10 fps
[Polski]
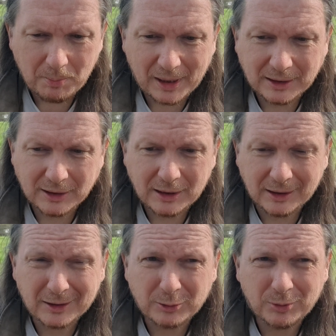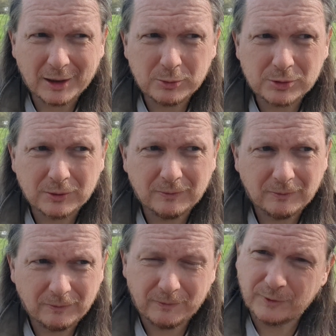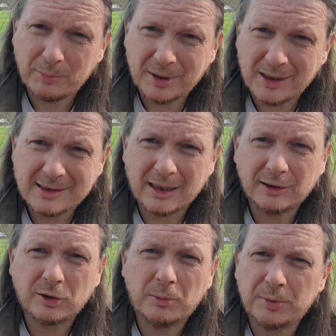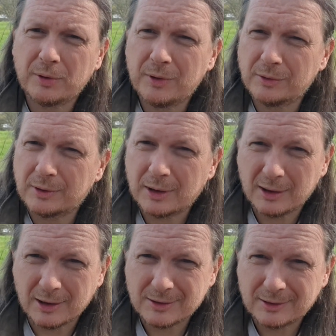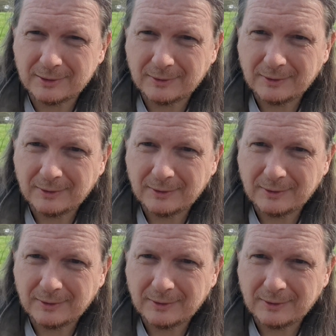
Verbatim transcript: pragnienie, które już w tobie jest, ale ty dopiero je odkryjesz.